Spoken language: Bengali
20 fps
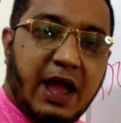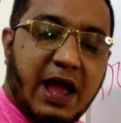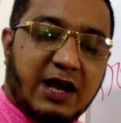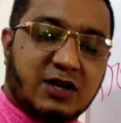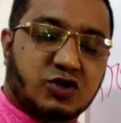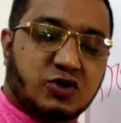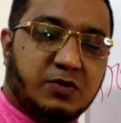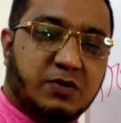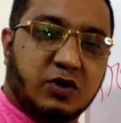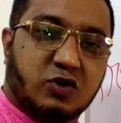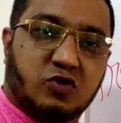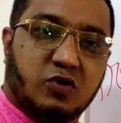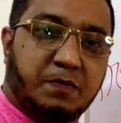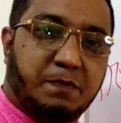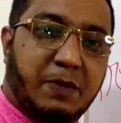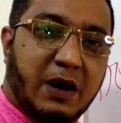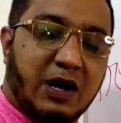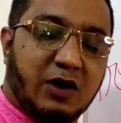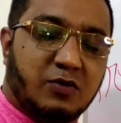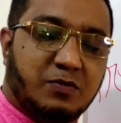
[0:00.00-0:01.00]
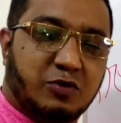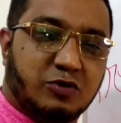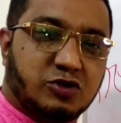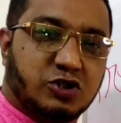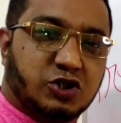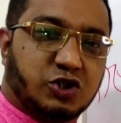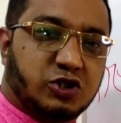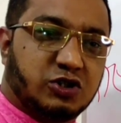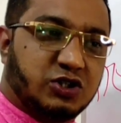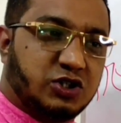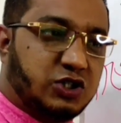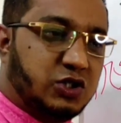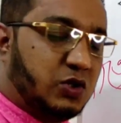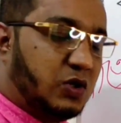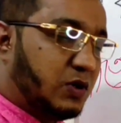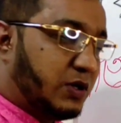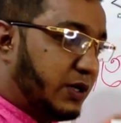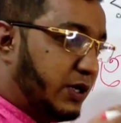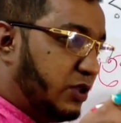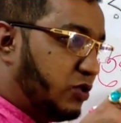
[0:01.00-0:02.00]
একসময় খুব ভালো পজিশন ছিল
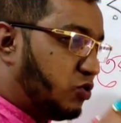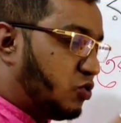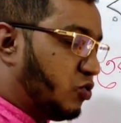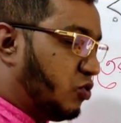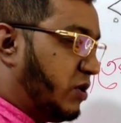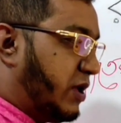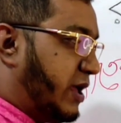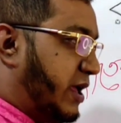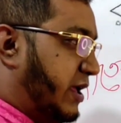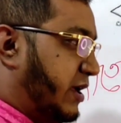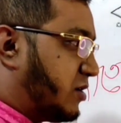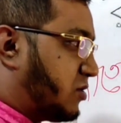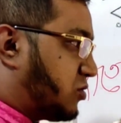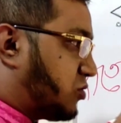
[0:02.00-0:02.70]
কিন্তু এই